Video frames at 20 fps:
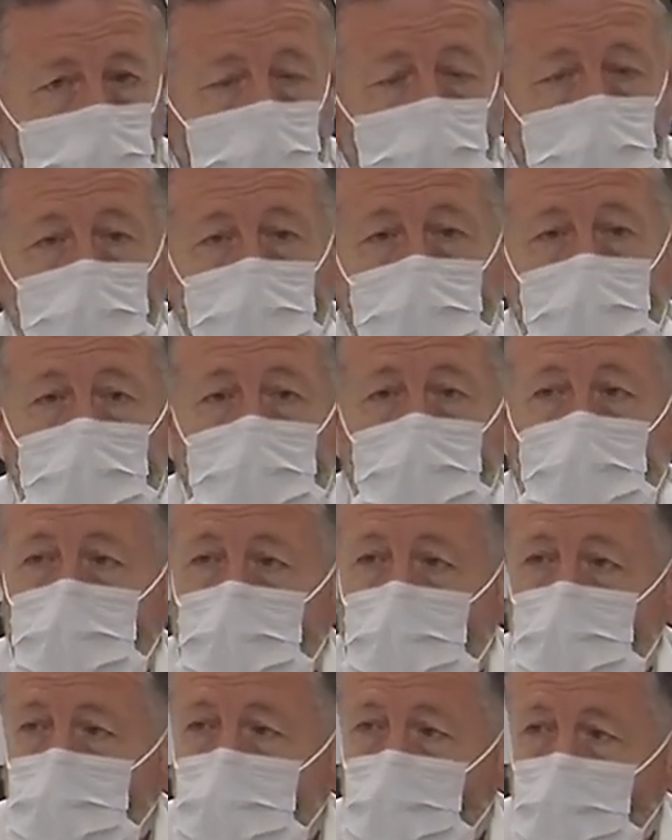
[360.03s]
dicha entrega
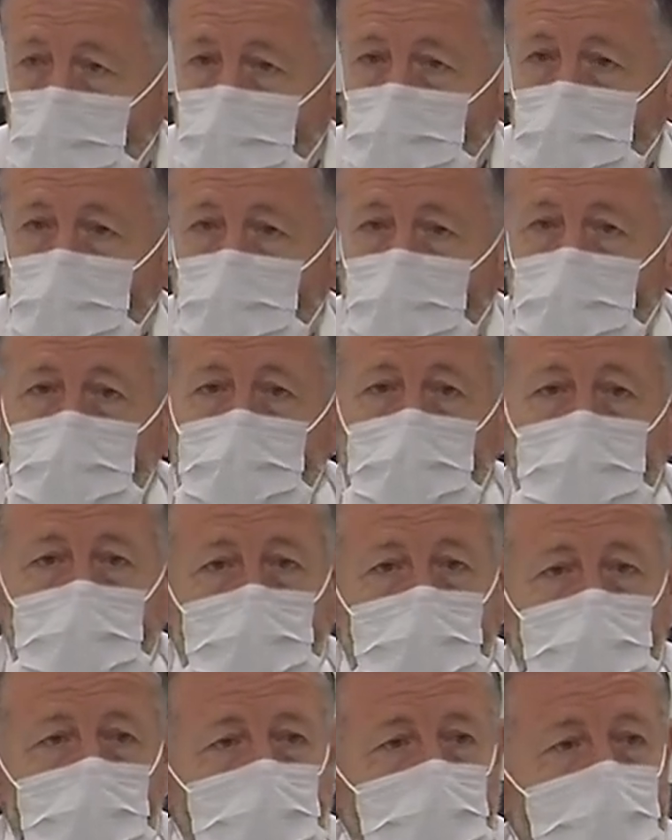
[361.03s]
también, pues como no,
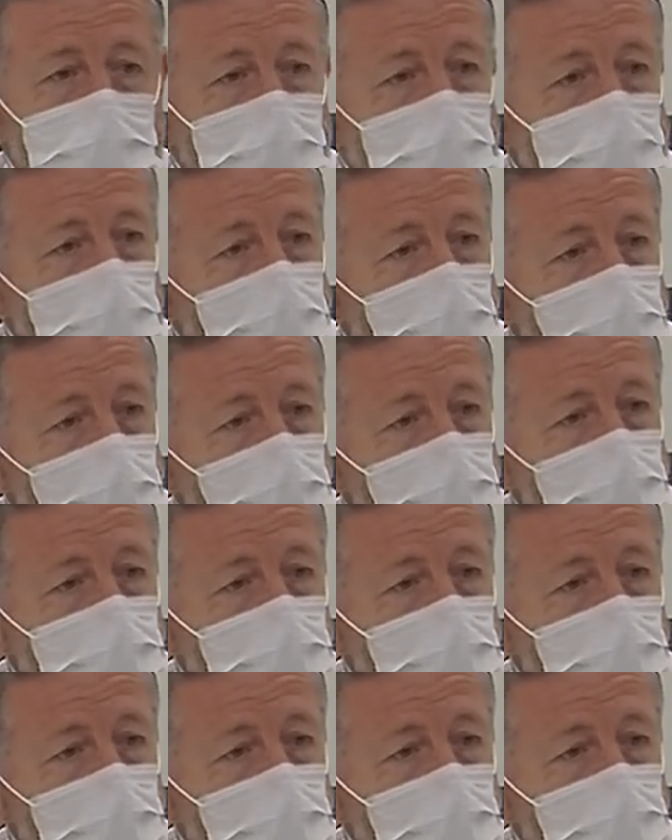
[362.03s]
estáis todos